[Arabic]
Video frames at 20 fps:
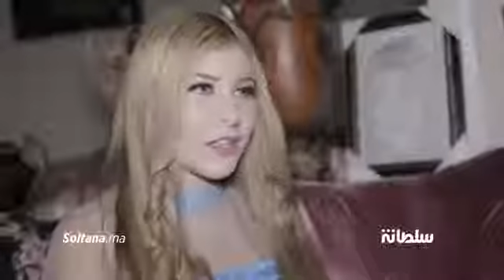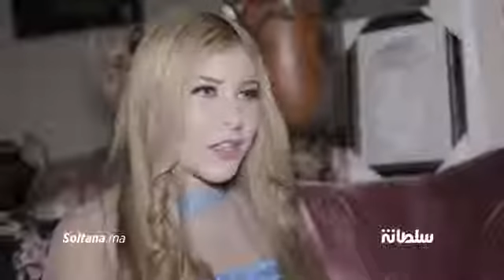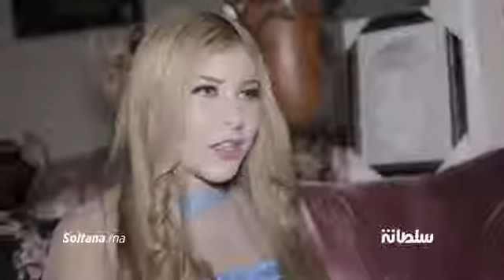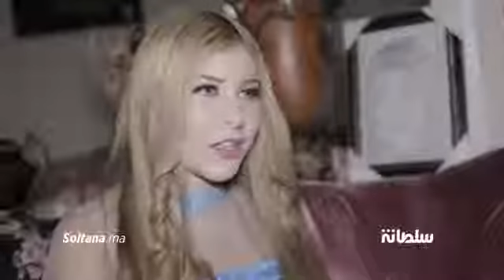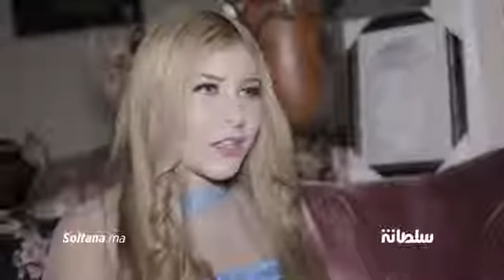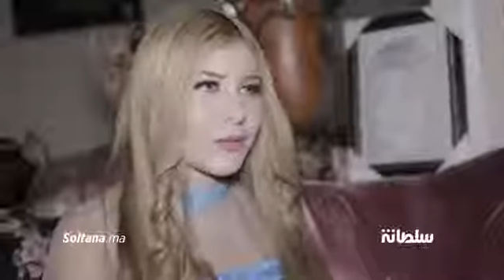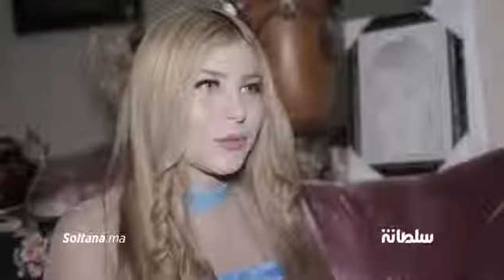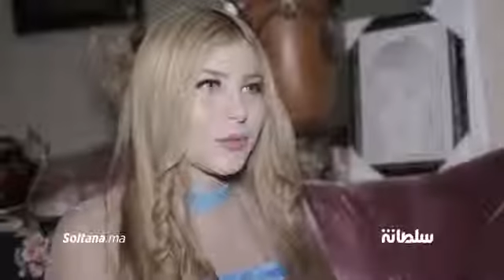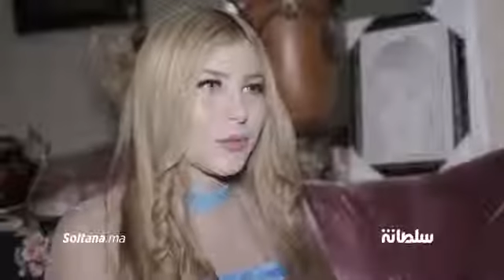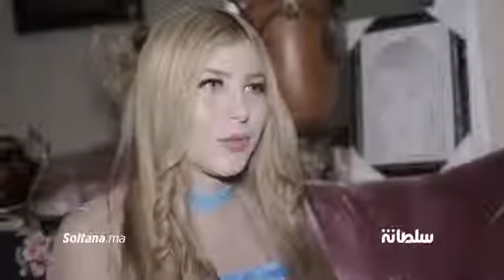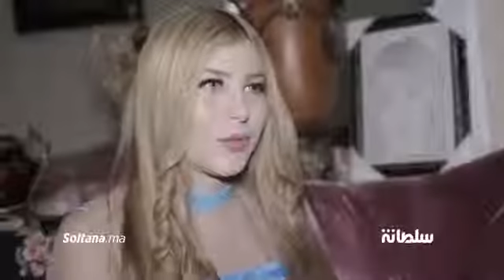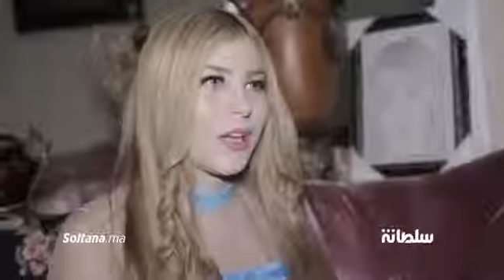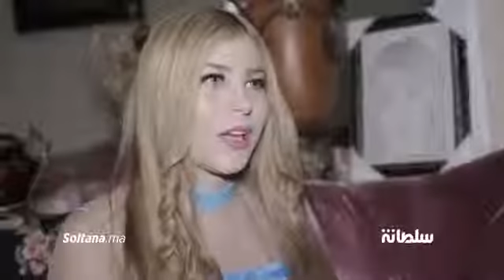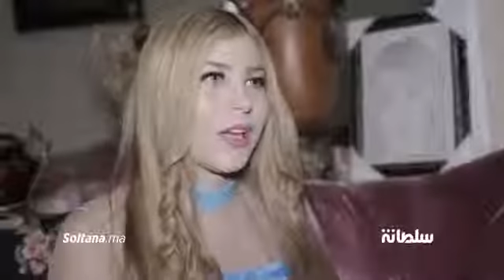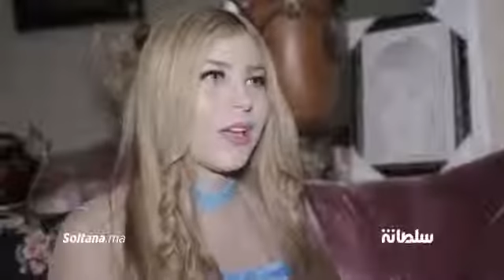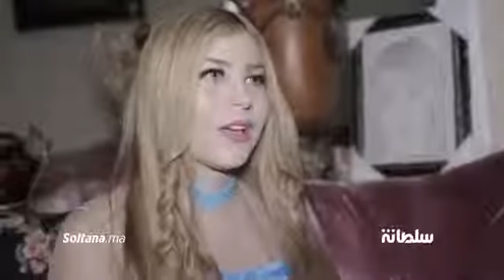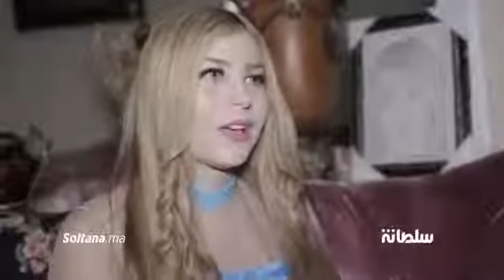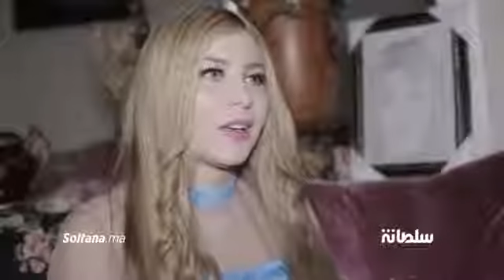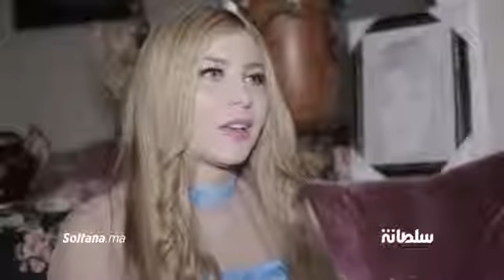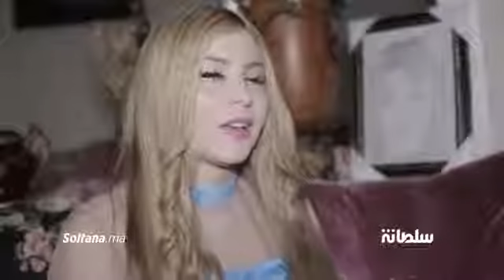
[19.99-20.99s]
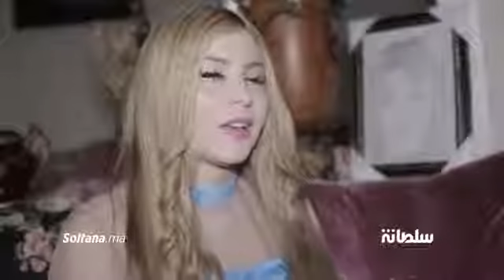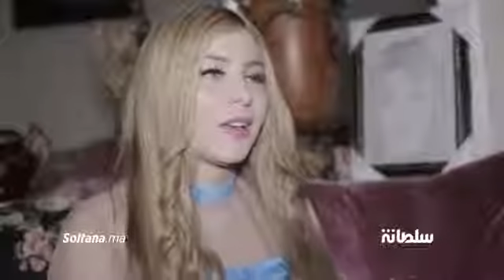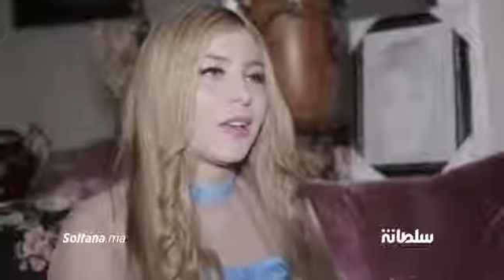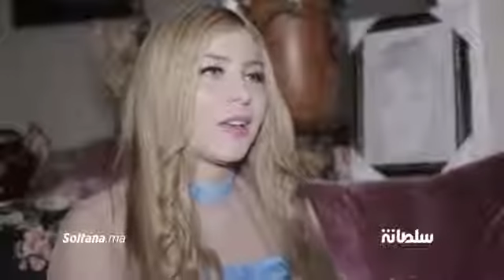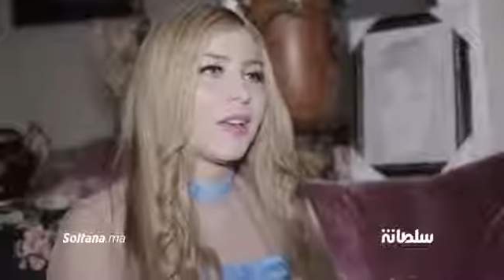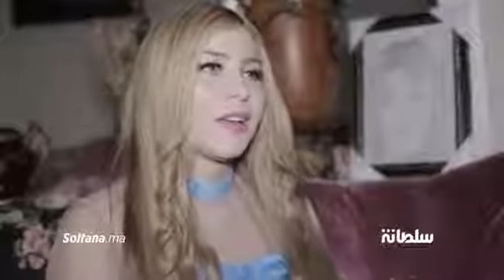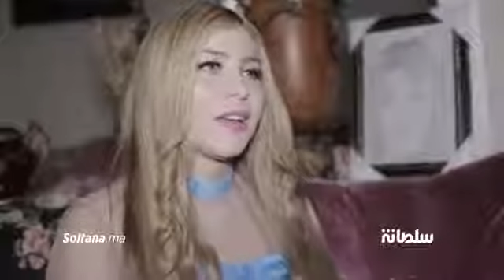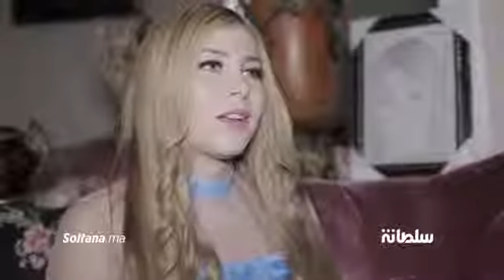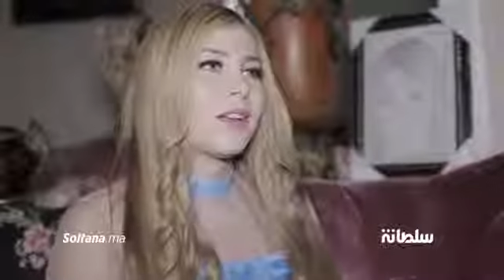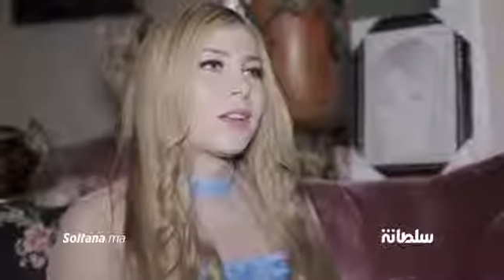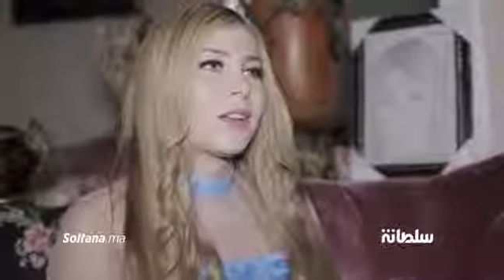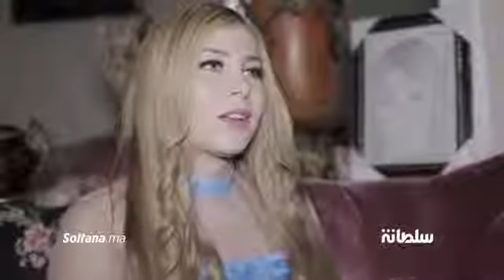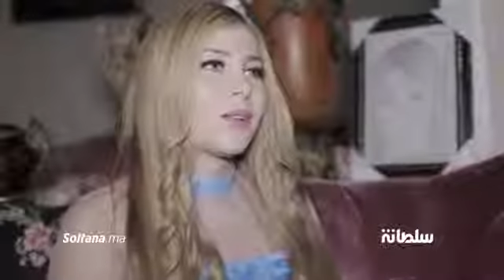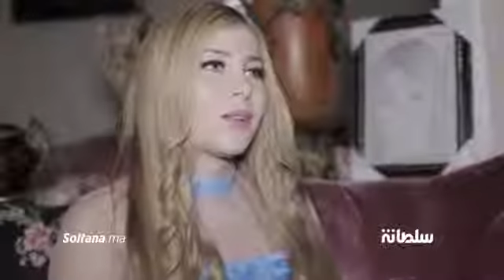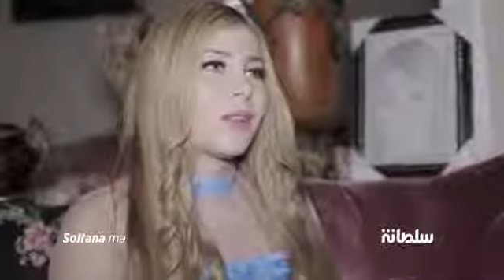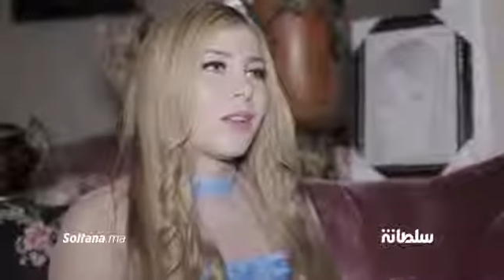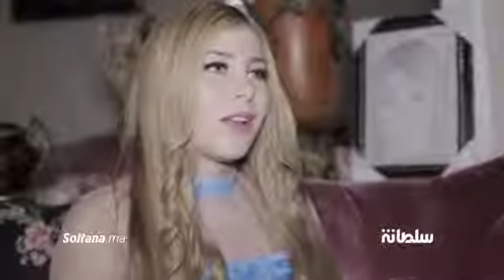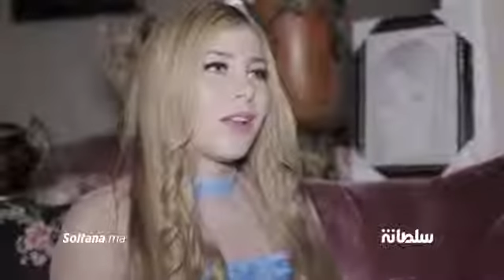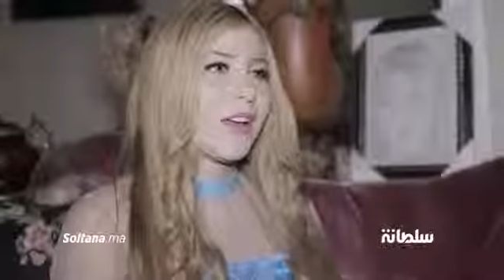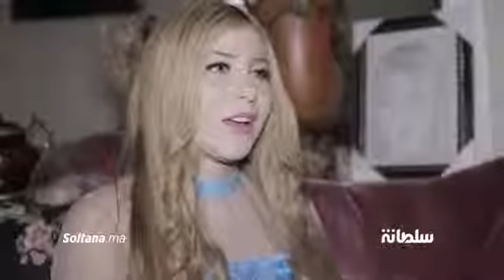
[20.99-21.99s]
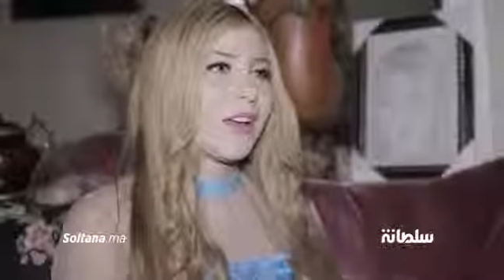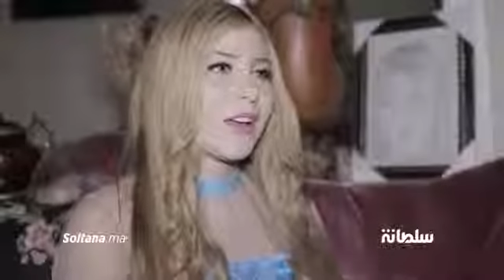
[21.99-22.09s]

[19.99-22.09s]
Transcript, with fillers: مقاولات آه، بدايتي